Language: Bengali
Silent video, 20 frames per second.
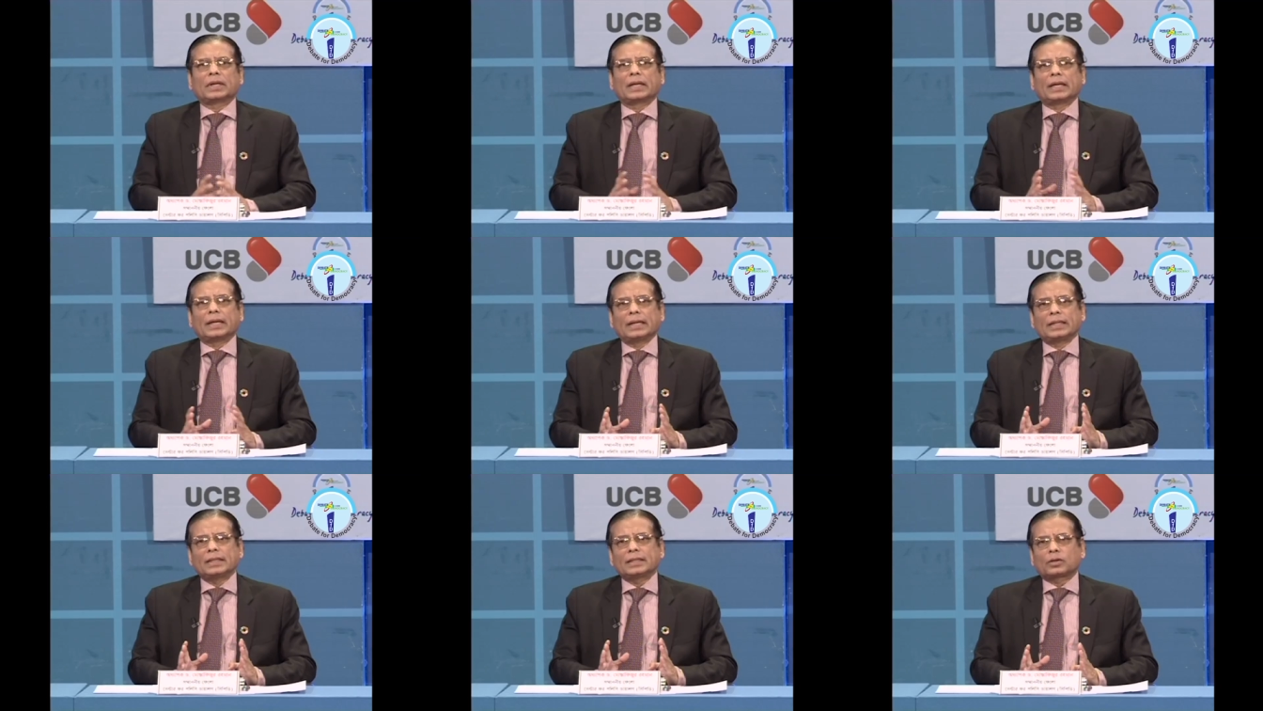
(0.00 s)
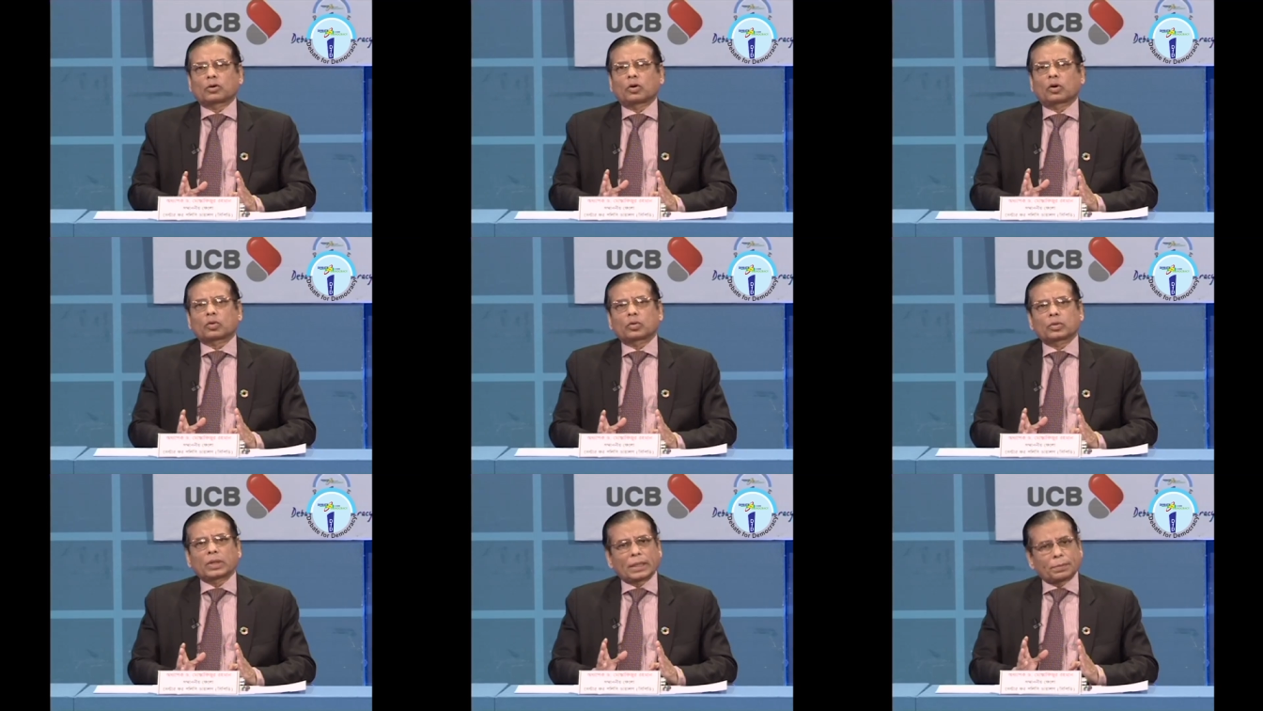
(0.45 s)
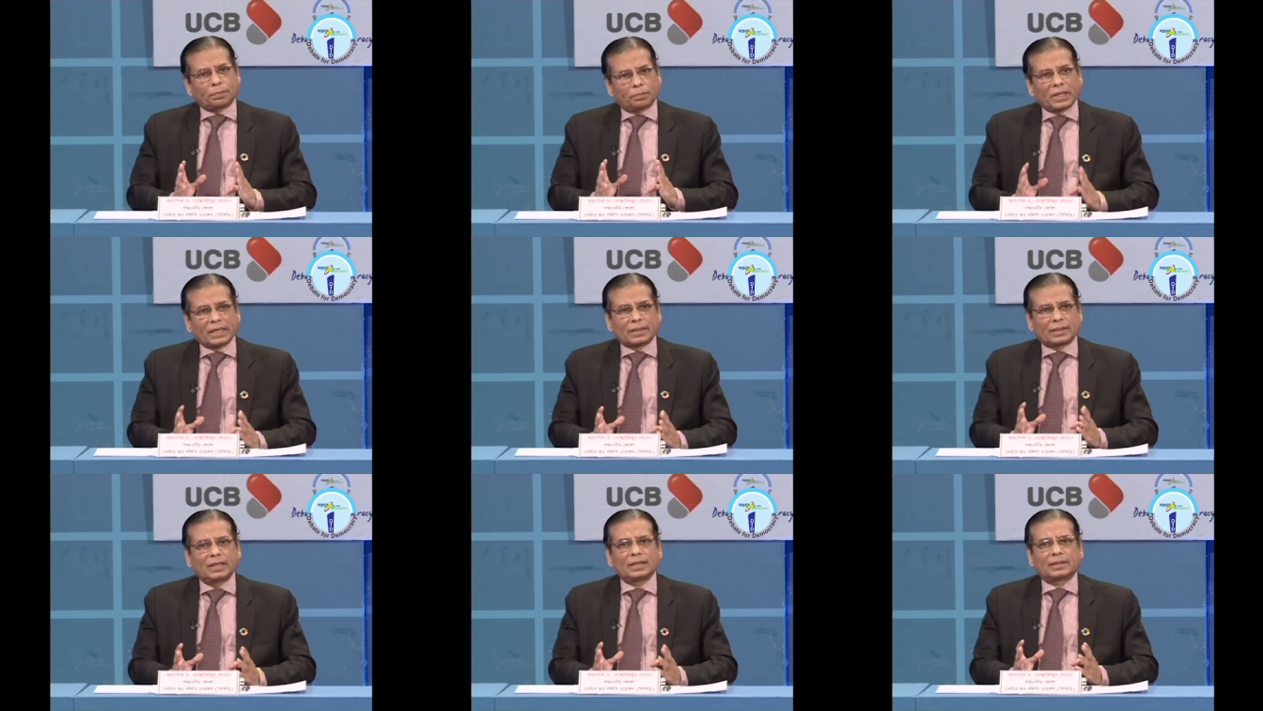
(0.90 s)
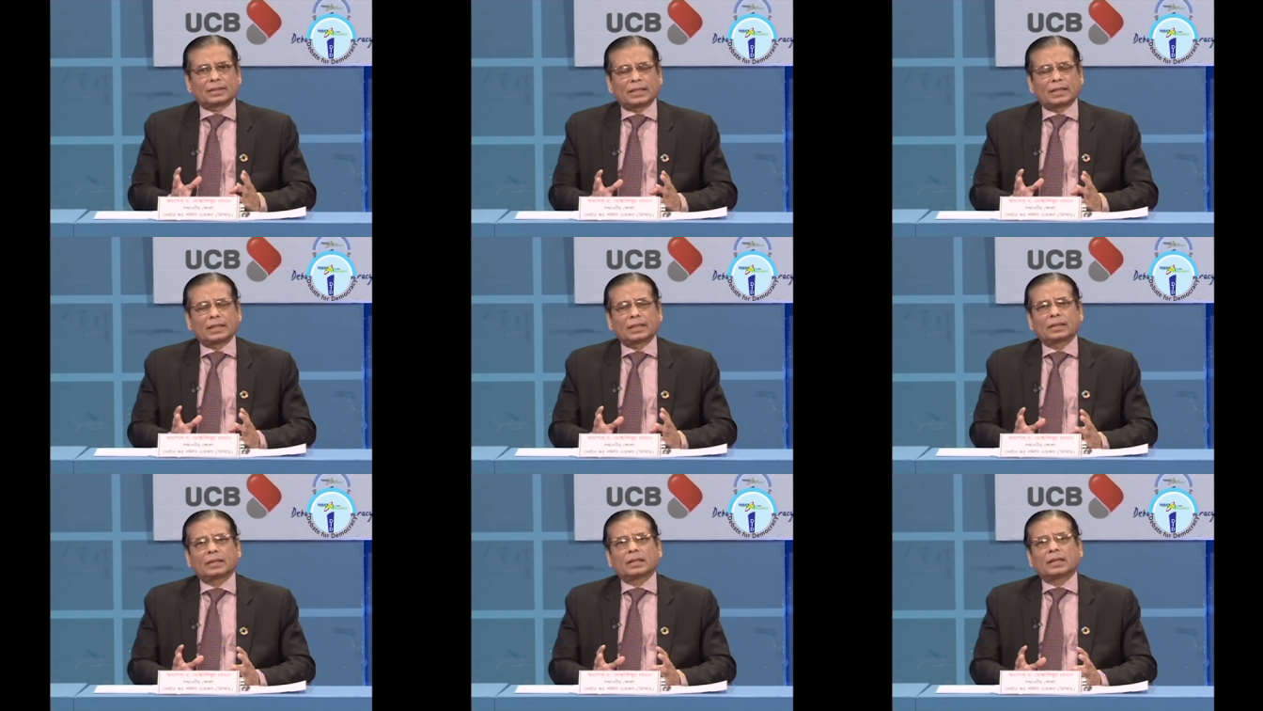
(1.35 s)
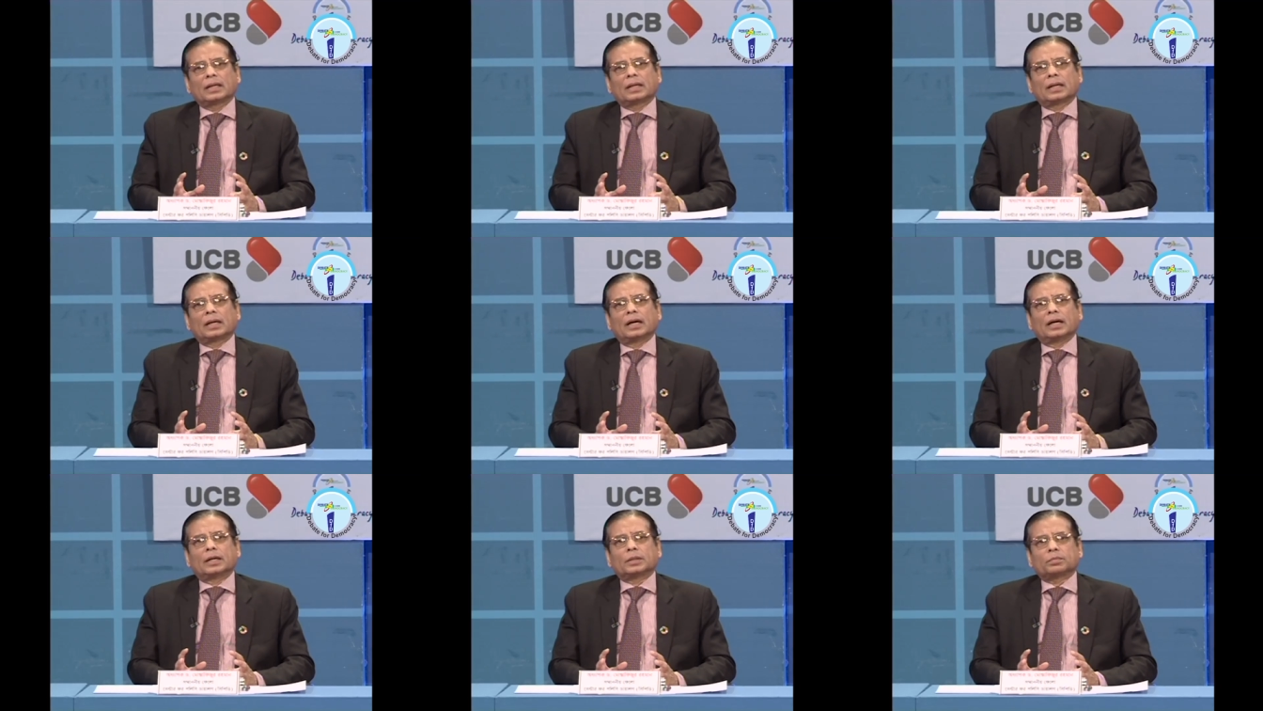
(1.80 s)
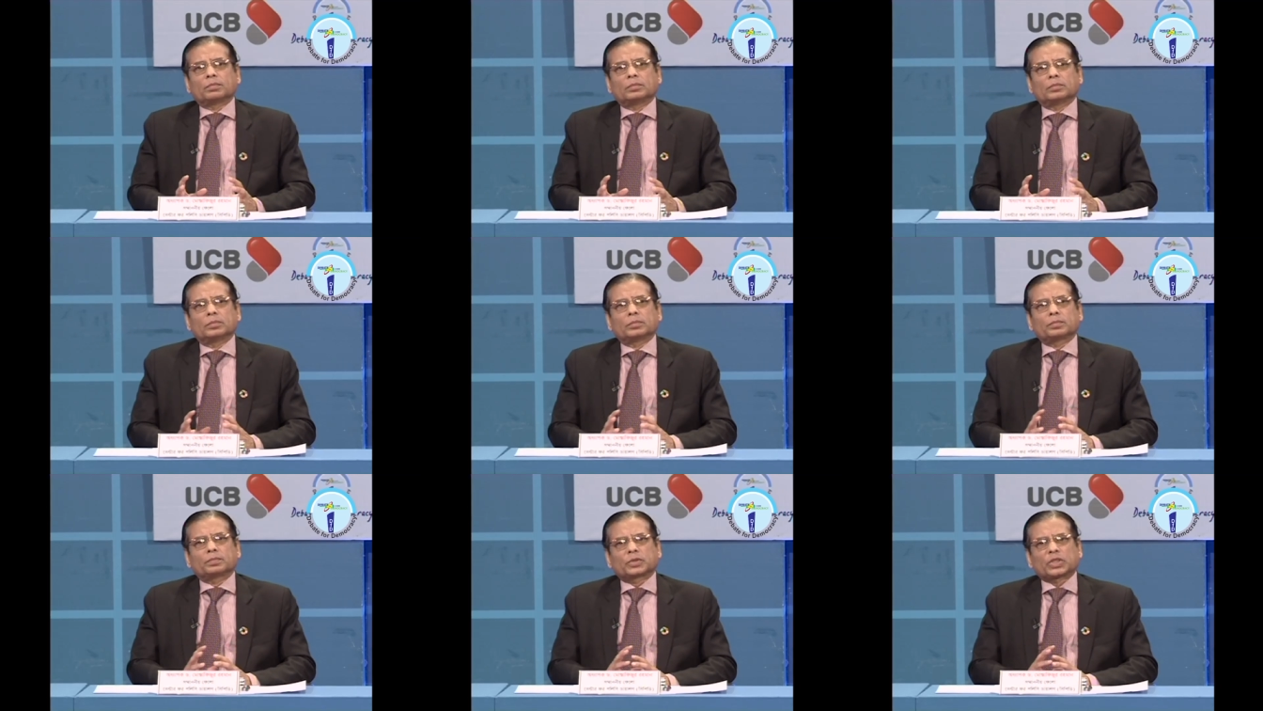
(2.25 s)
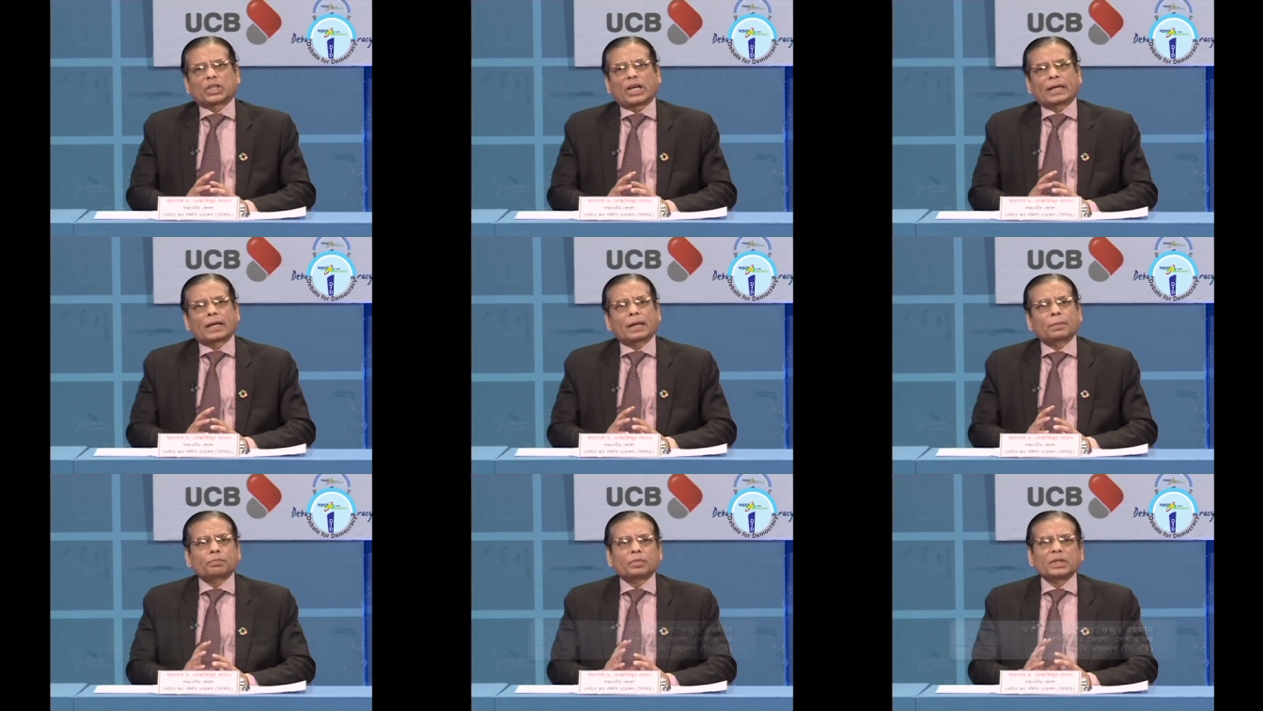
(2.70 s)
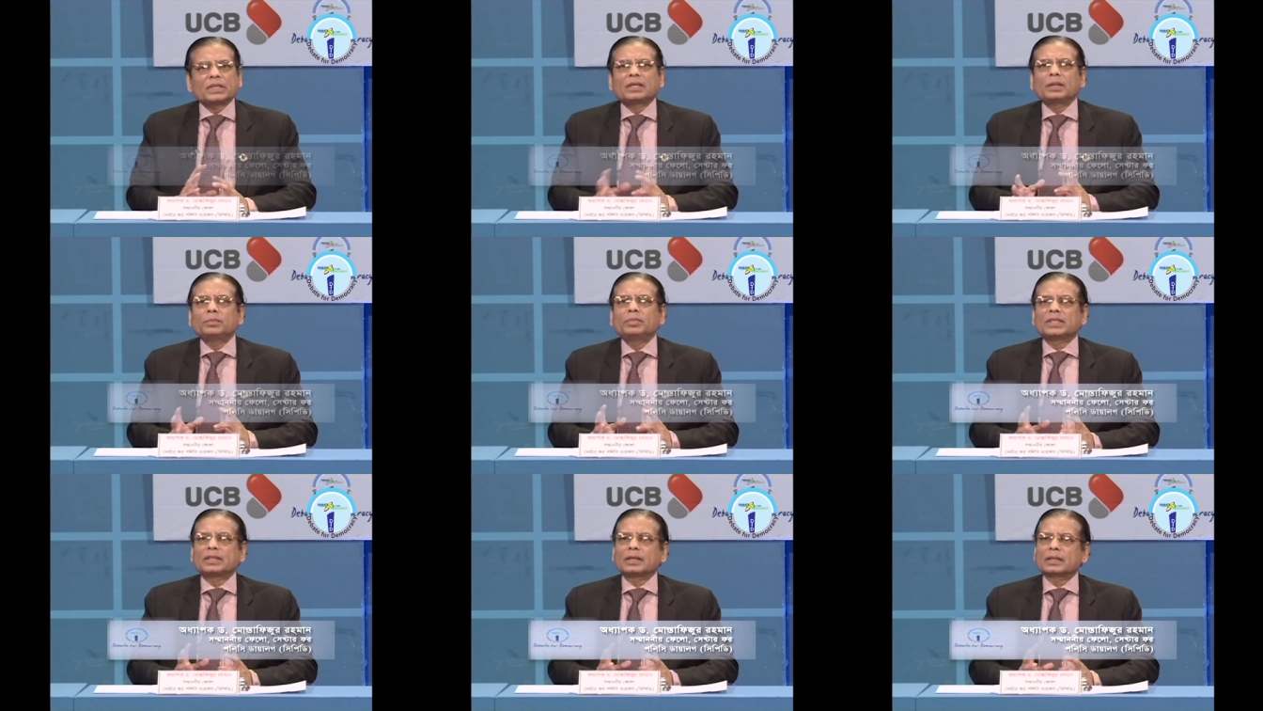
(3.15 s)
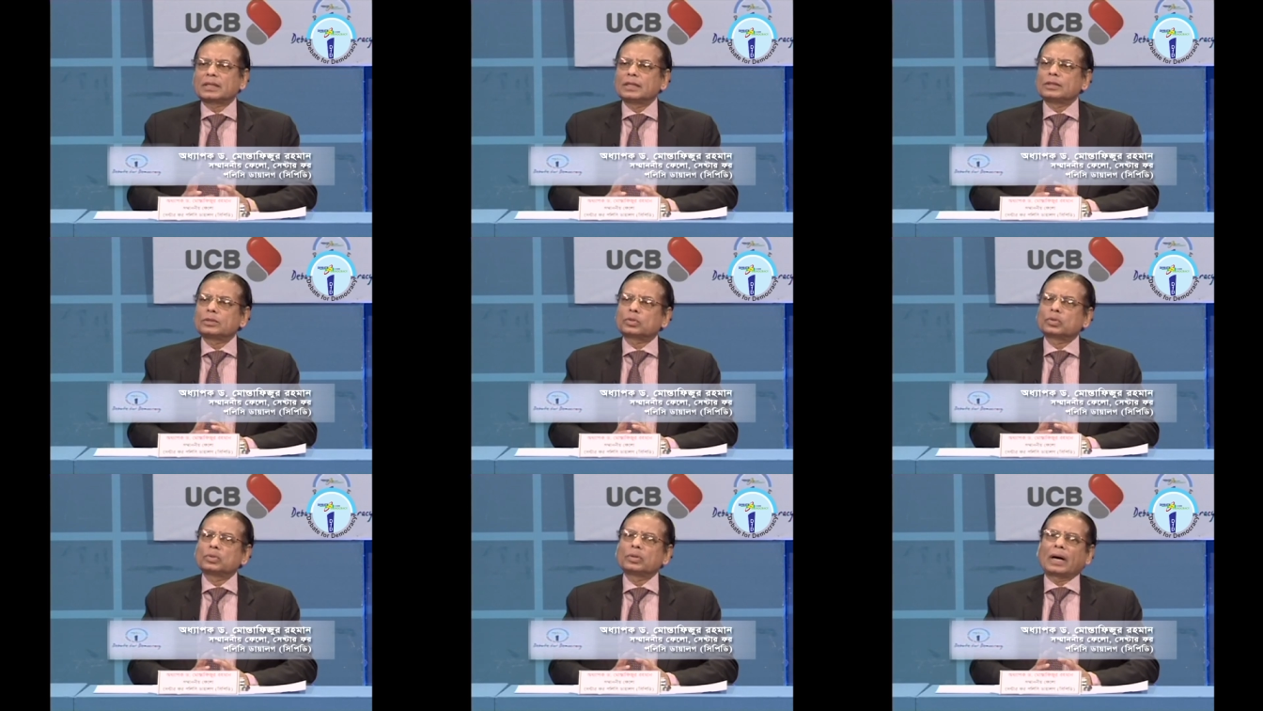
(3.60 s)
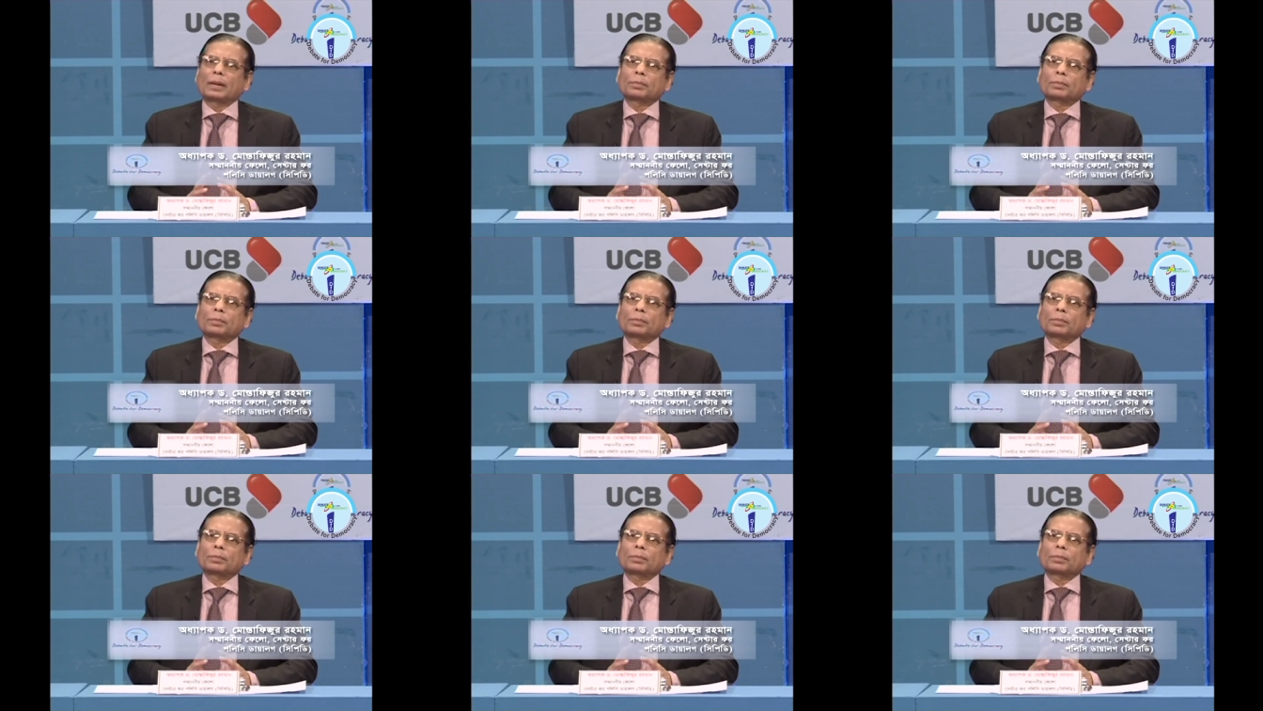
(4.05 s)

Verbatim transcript: এই করোনার প্রেক্ষিতে সারা পৃথিবীতে কিন্তু